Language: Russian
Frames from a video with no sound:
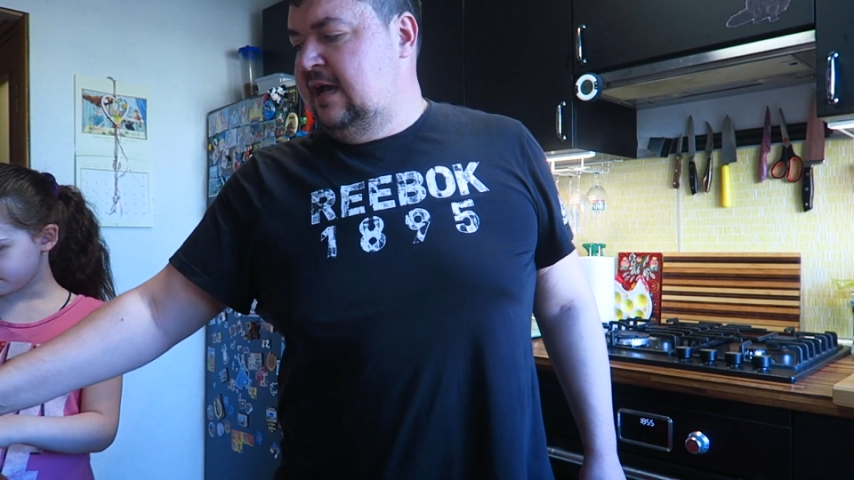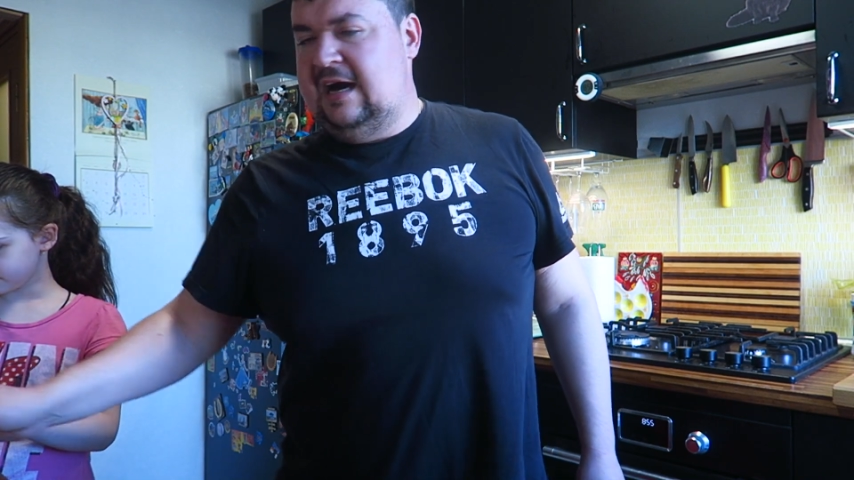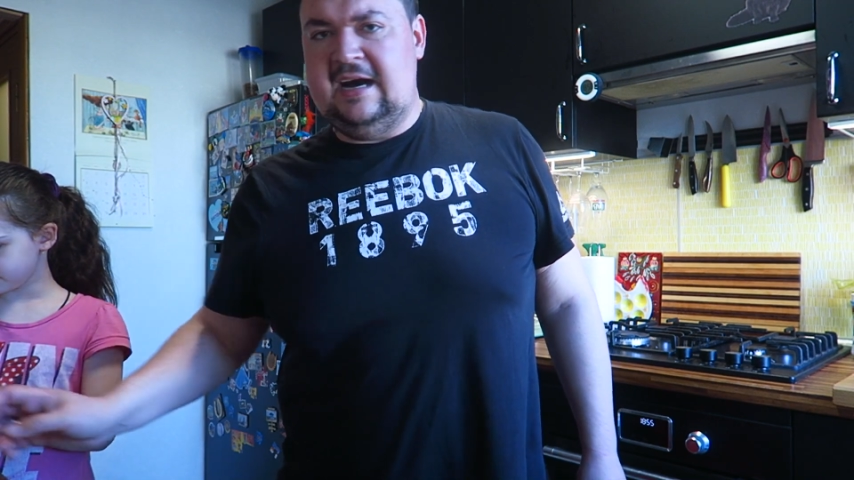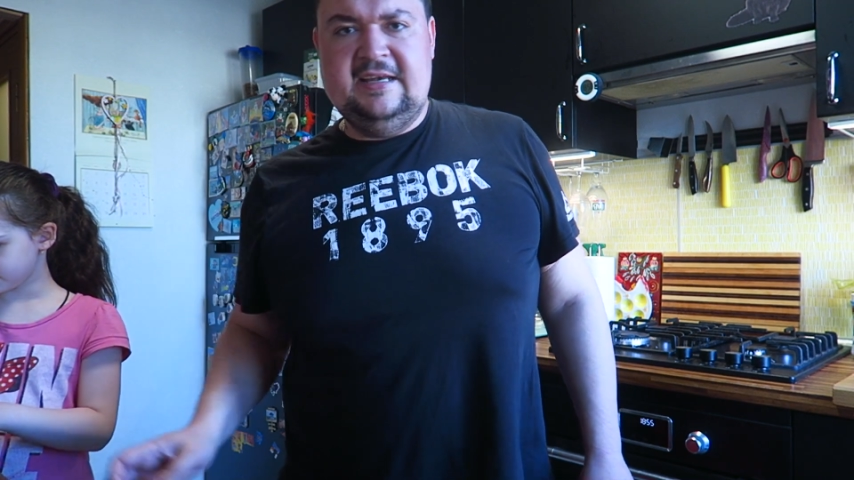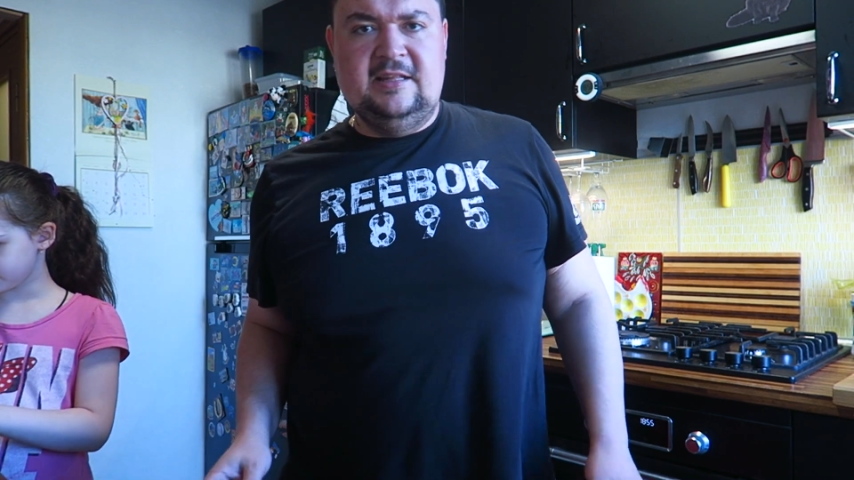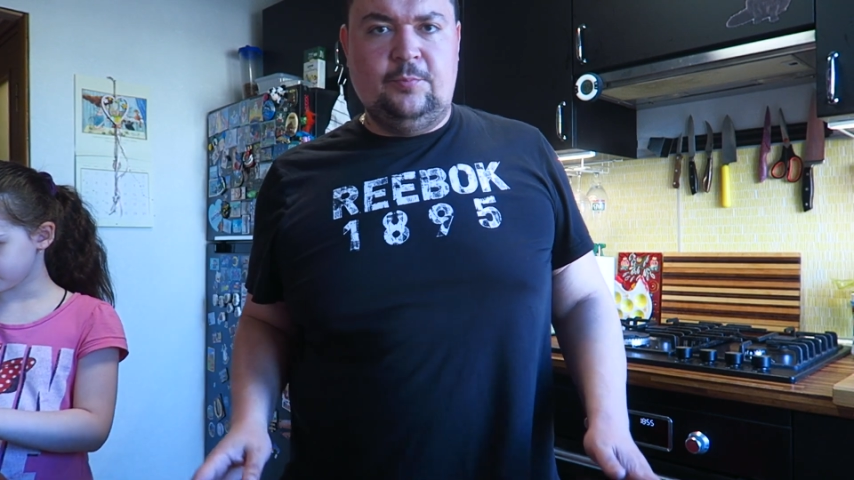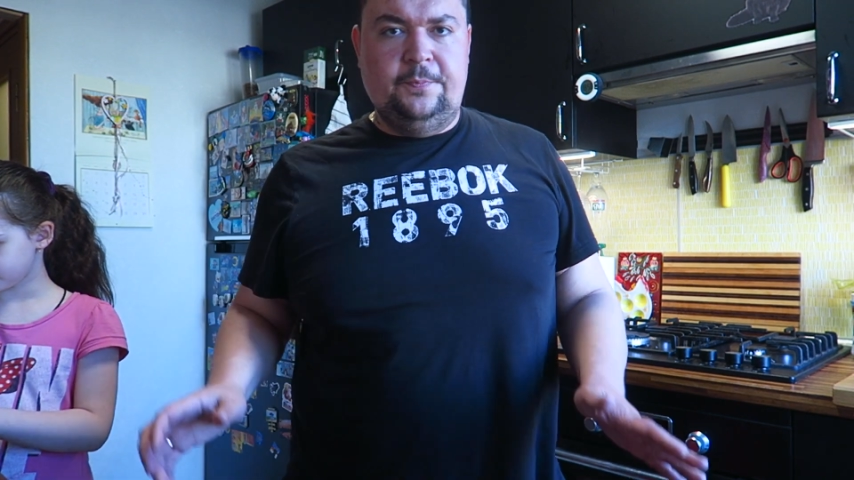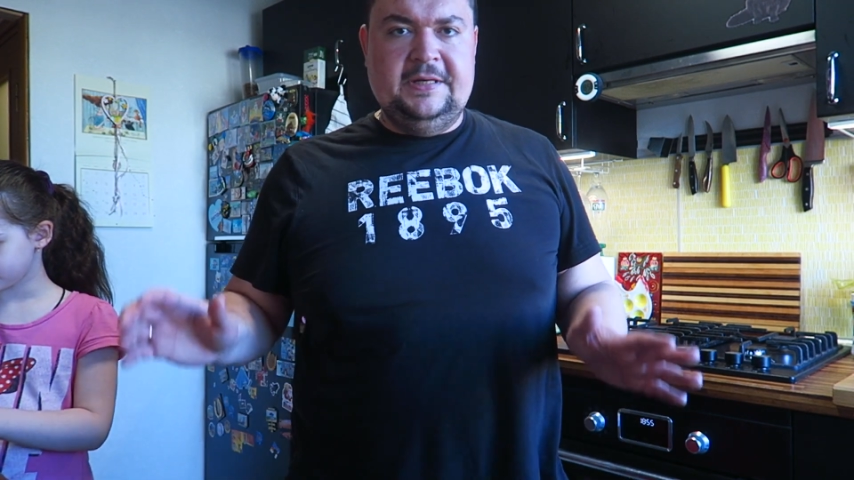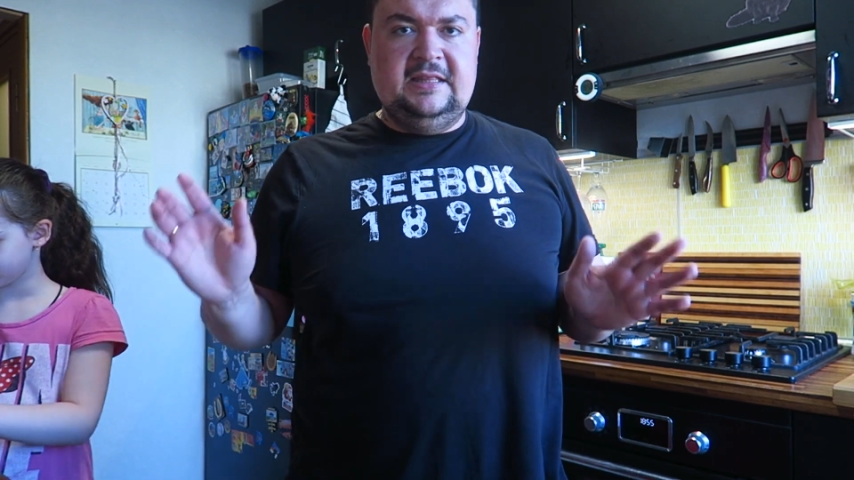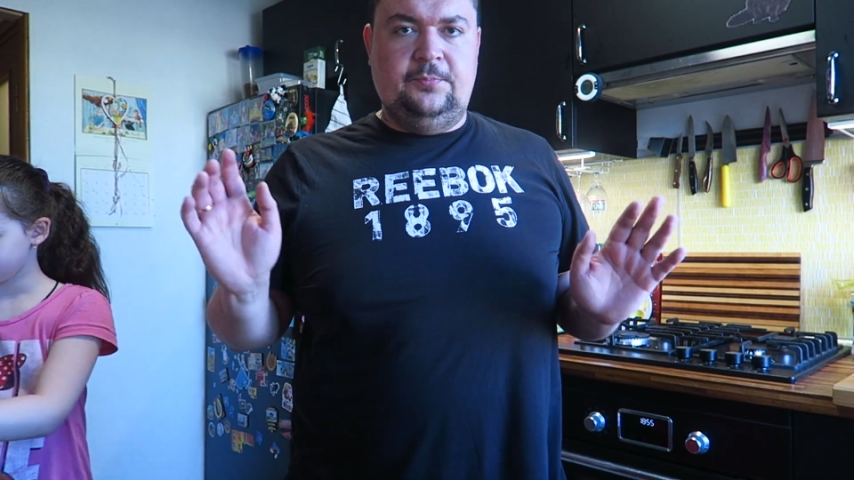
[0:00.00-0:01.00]
А, и на
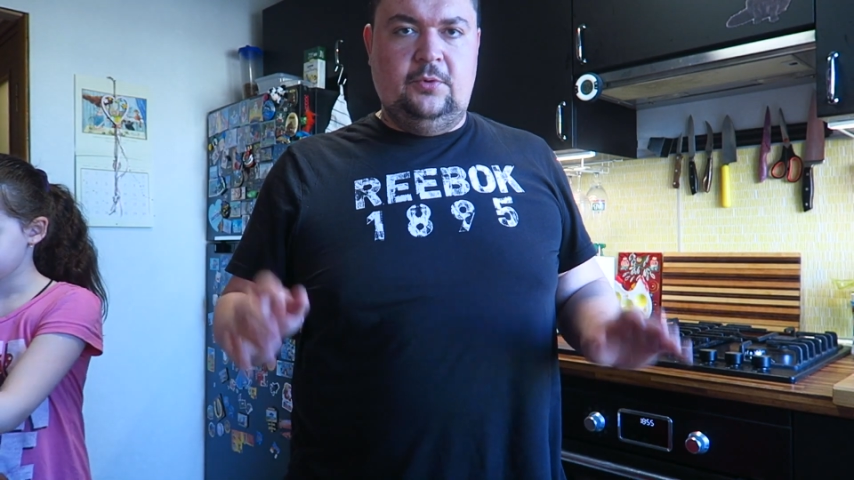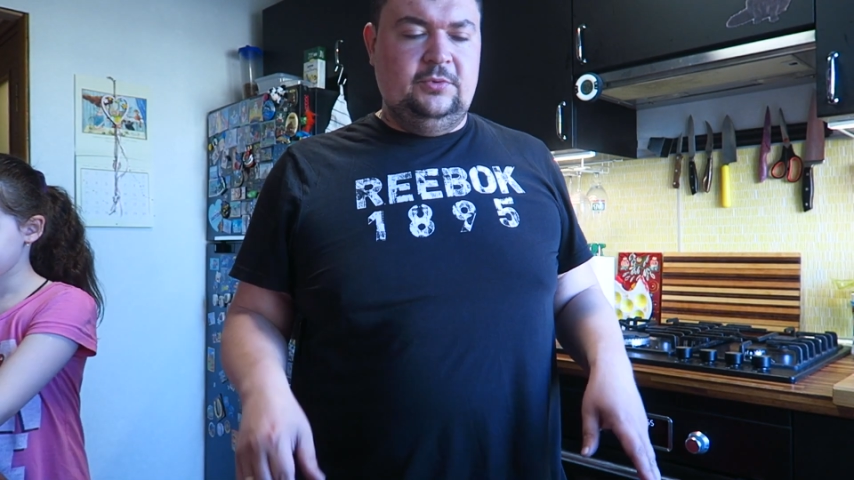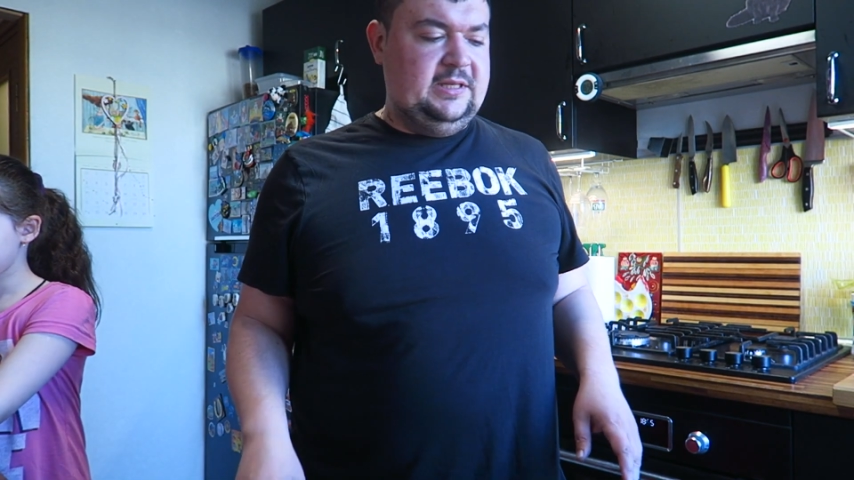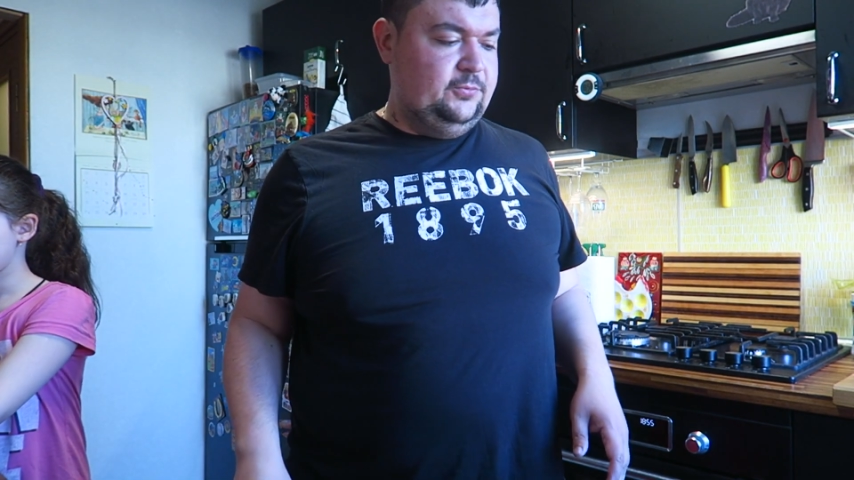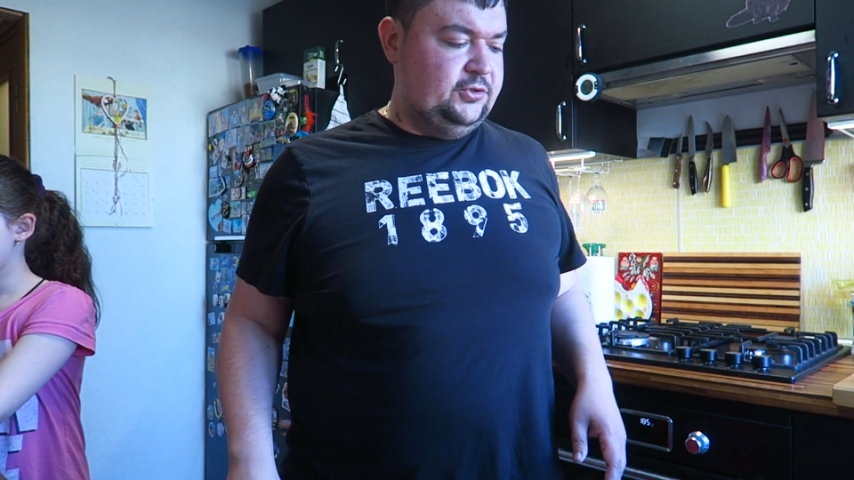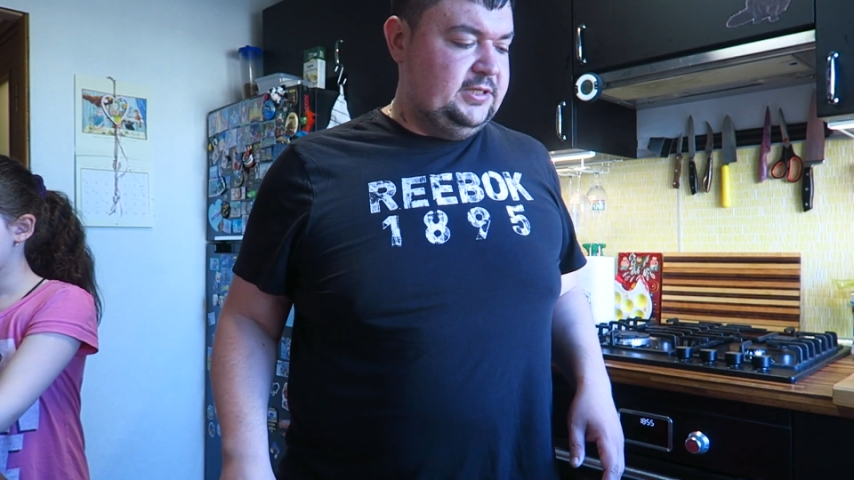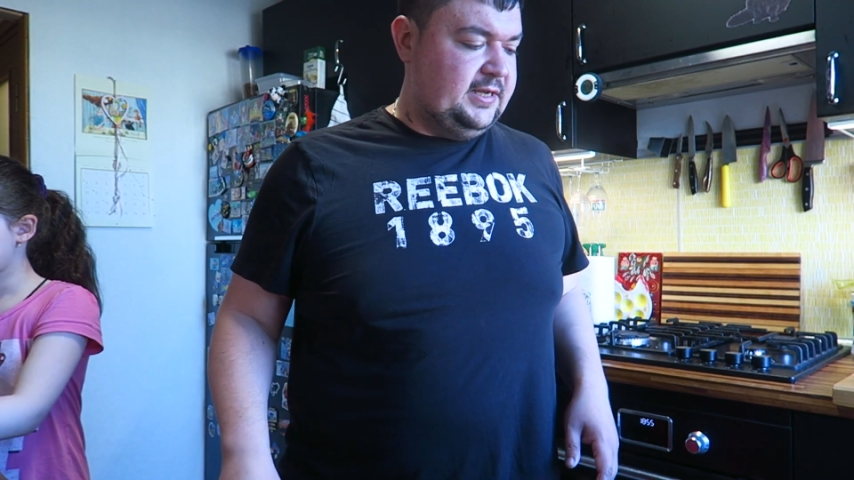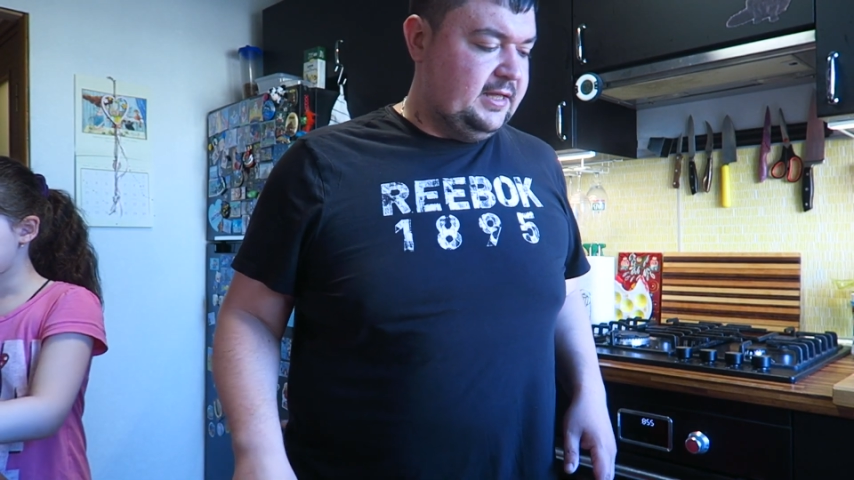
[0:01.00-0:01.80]
попыты, по-моему, там тоже на